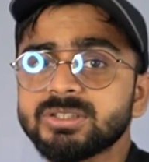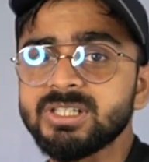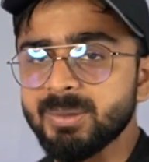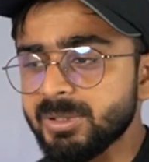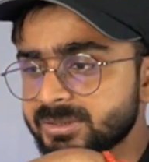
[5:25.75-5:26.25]
करी
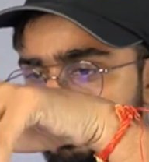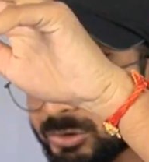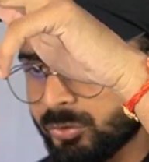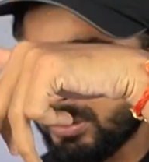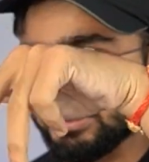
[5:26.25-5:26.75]
हैं बट
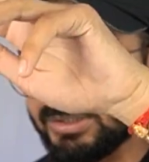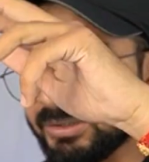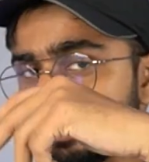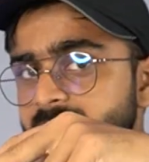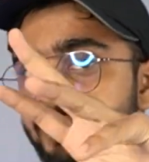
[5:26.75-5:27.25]
स्कॉल कर
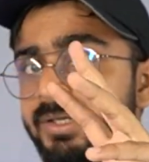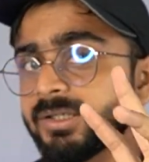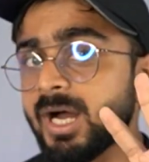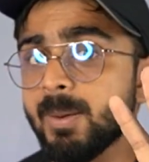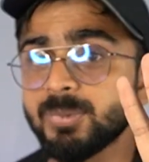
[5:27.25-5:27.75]
लेना
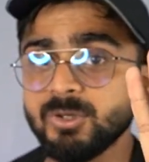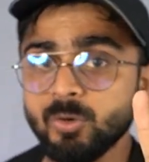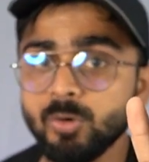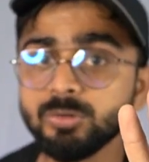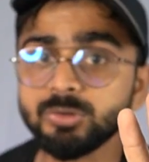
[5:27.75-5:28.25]
काम की
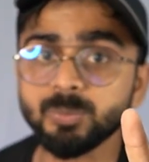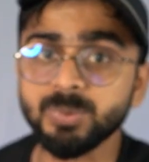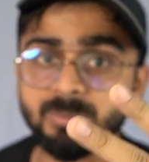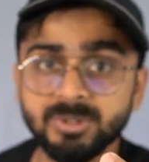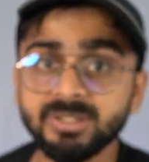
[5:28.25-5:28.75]
हो तो
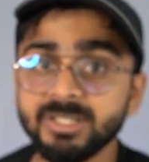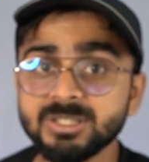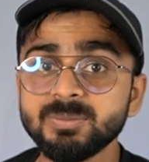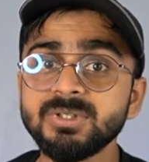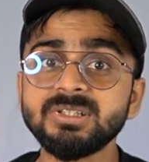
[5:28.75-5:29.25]
बिग ब्रेन
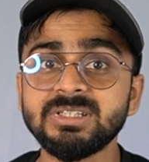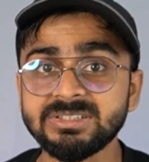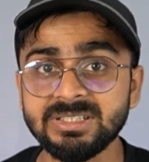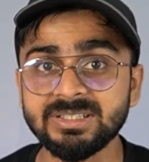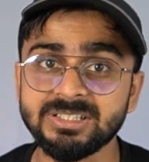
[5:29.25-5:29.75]
डेस में
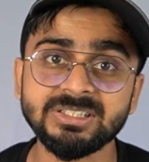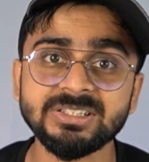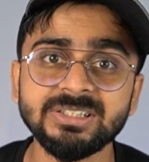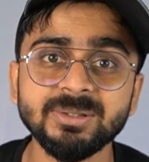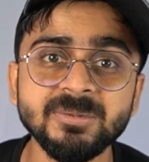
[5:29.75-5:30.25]
चेक कर लेना
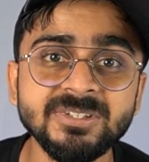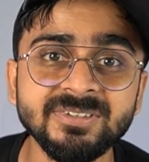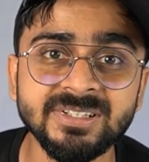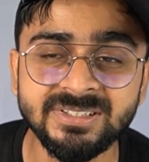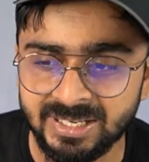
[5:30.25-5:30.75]
कितने की मिल रही